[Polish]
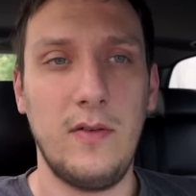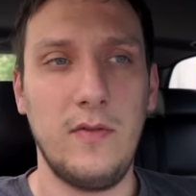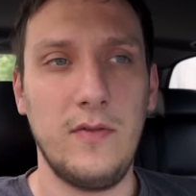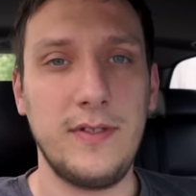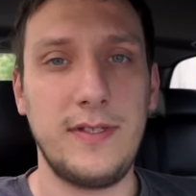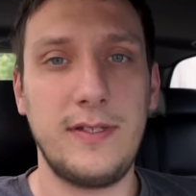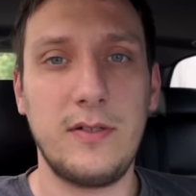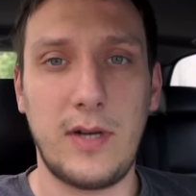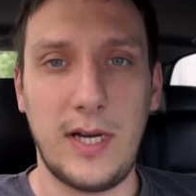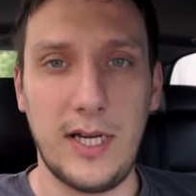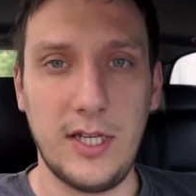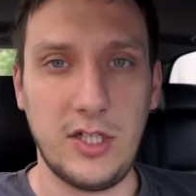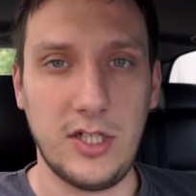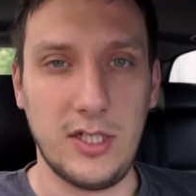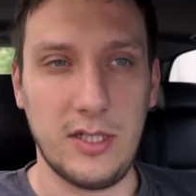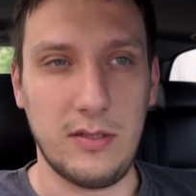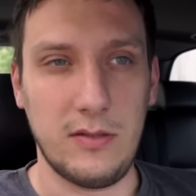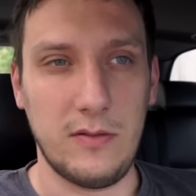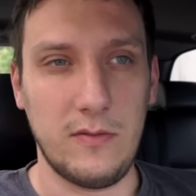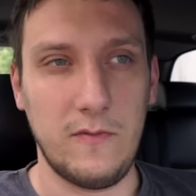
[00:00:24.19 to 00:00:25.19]
Więc
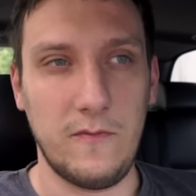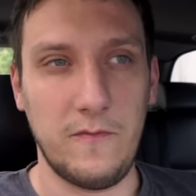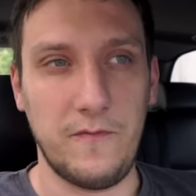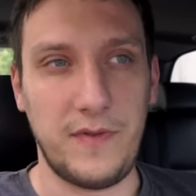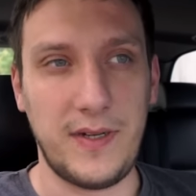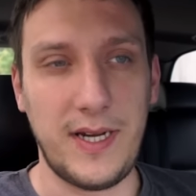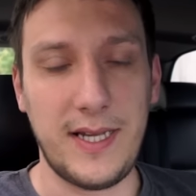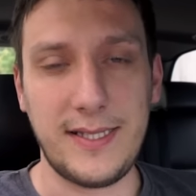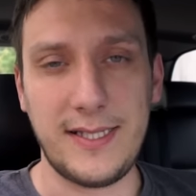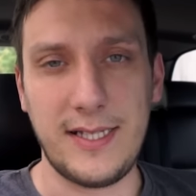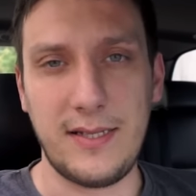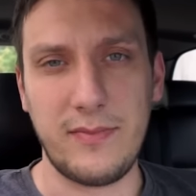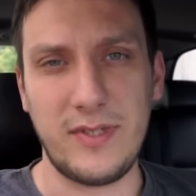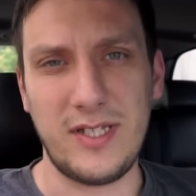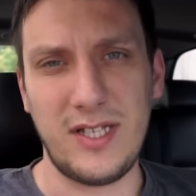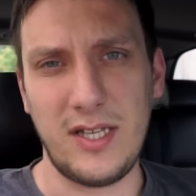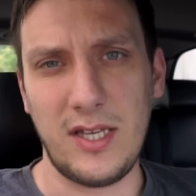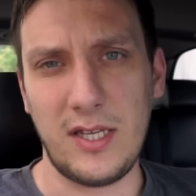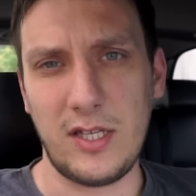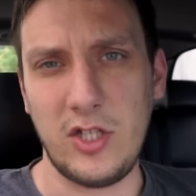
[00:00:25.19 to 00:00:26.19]
słuchajcie, wracam
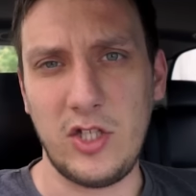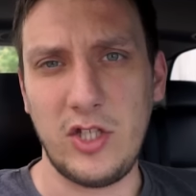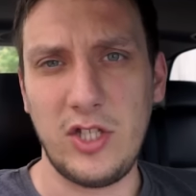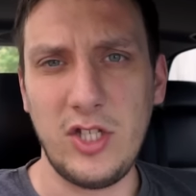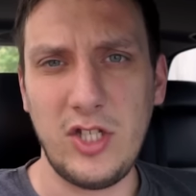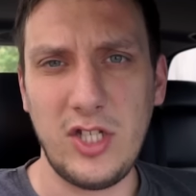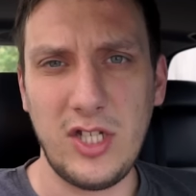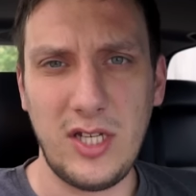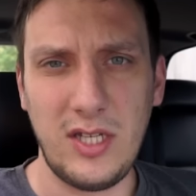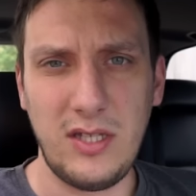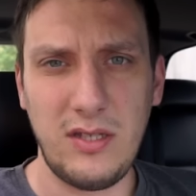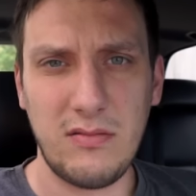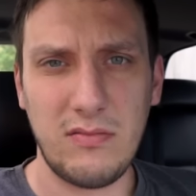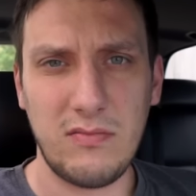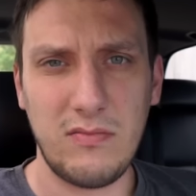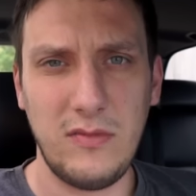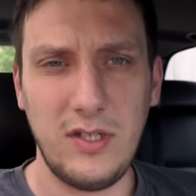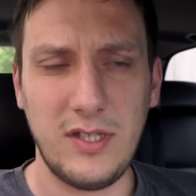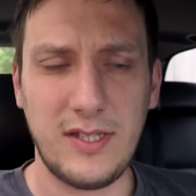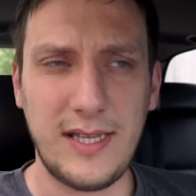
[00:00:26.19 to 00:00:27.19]
za jakiś tydzień,
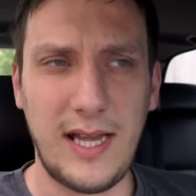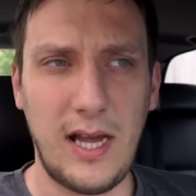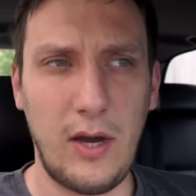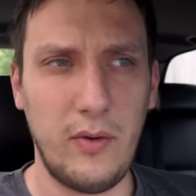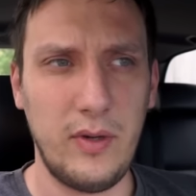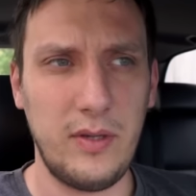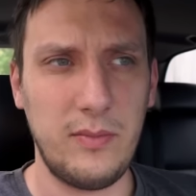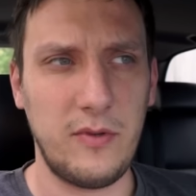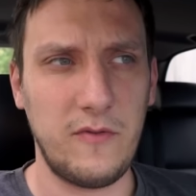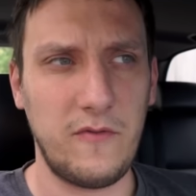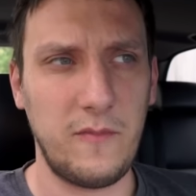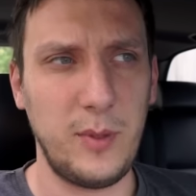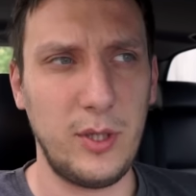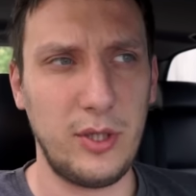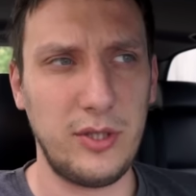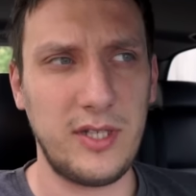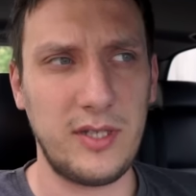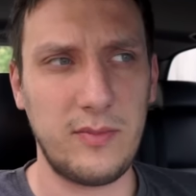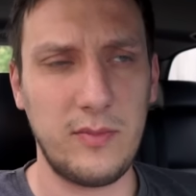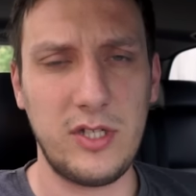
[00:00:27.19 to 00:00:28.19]
niecały, bo w
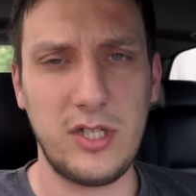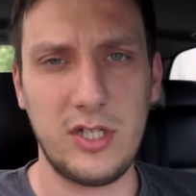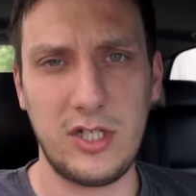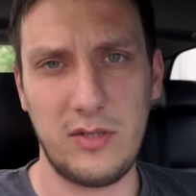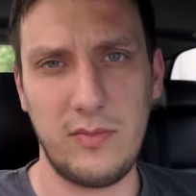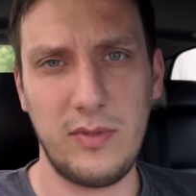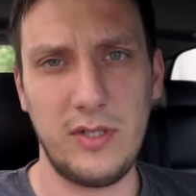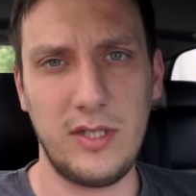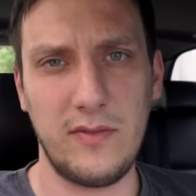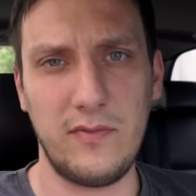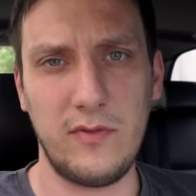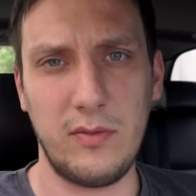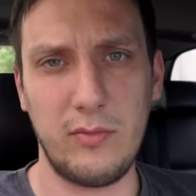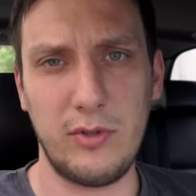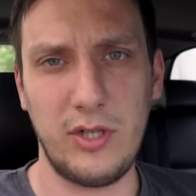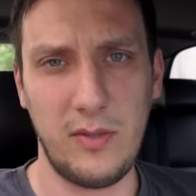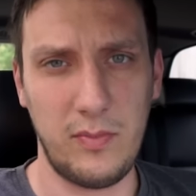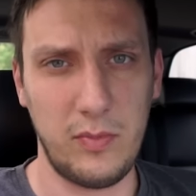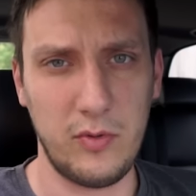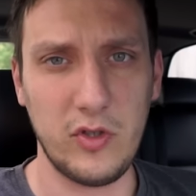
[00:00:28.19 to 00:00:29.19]
piątek myślę, że będę w
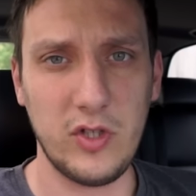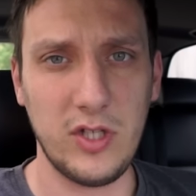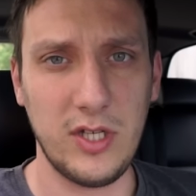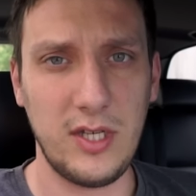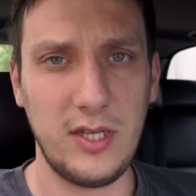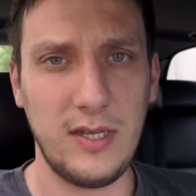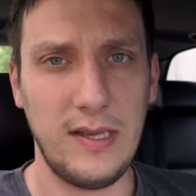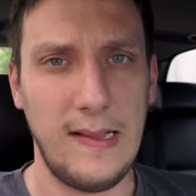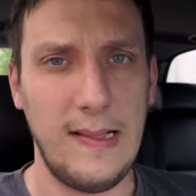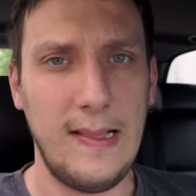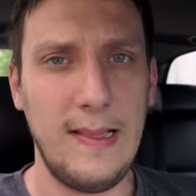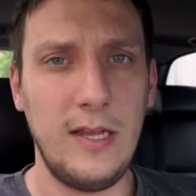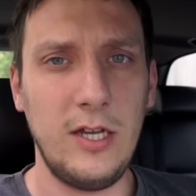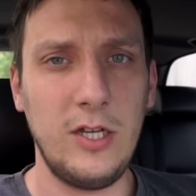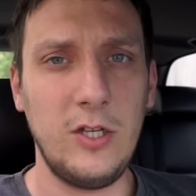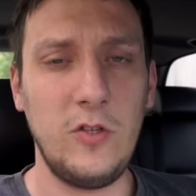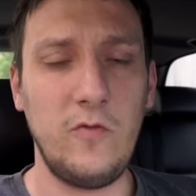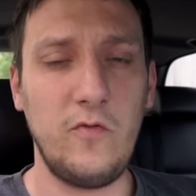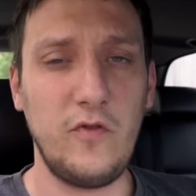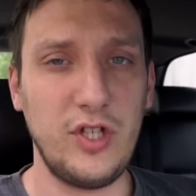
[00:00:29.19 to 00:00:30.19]
domu najpóźniej.
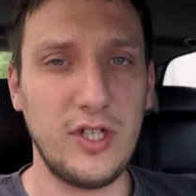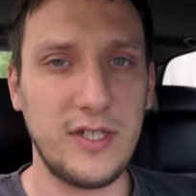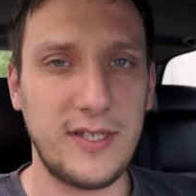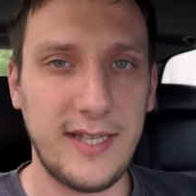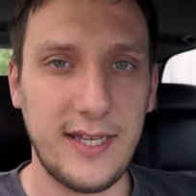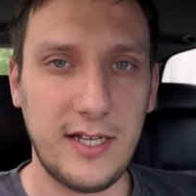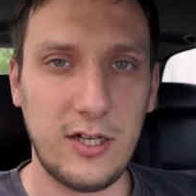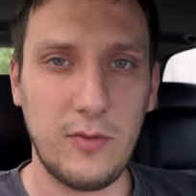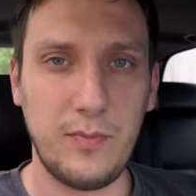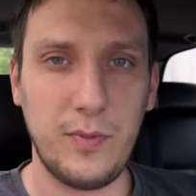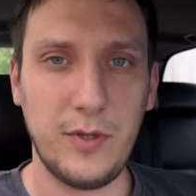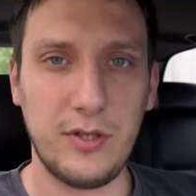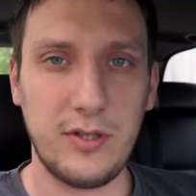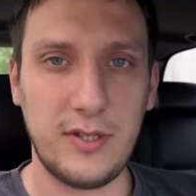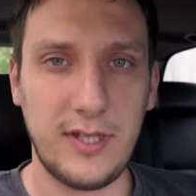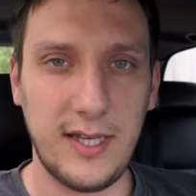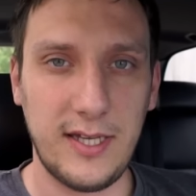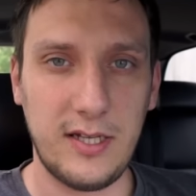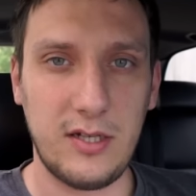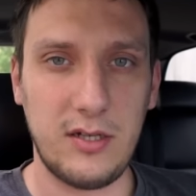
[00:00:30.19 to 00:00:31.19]
I 25